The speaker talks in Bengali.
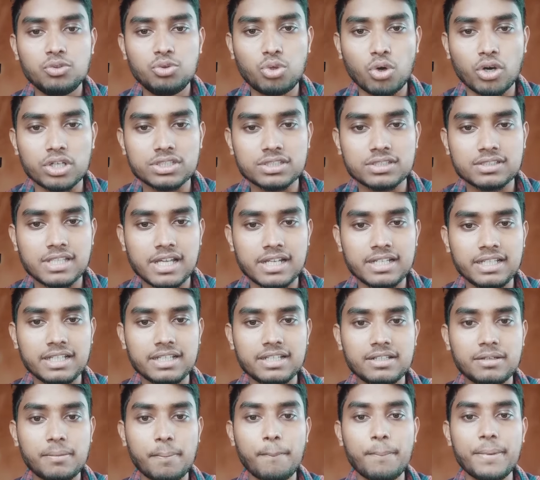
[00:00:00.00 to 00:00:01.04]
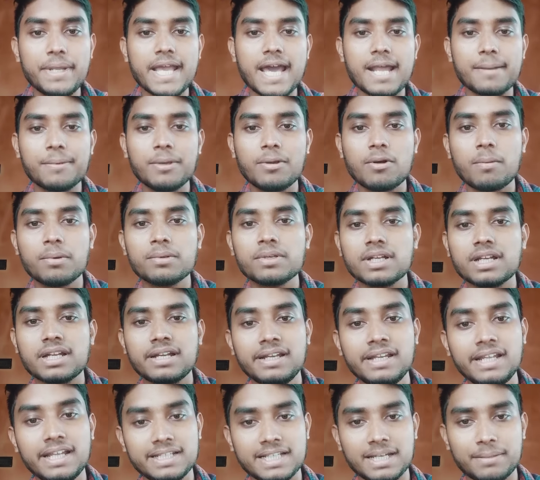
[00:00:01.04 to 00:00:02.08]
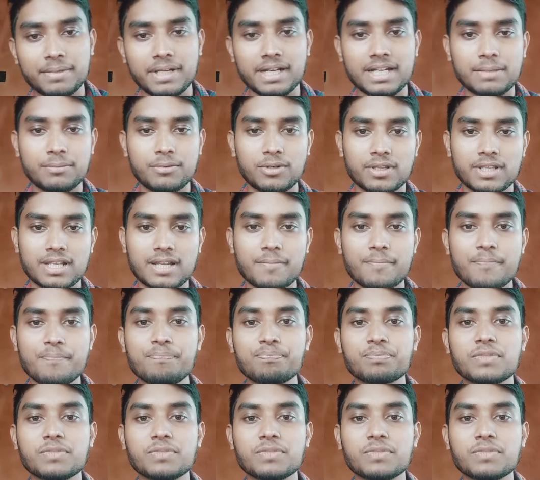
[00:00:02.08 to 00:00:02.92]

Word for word: দশ তারিখ পিআরবি অভিযানে নিয়ে যাবে এটা বলে দিলাম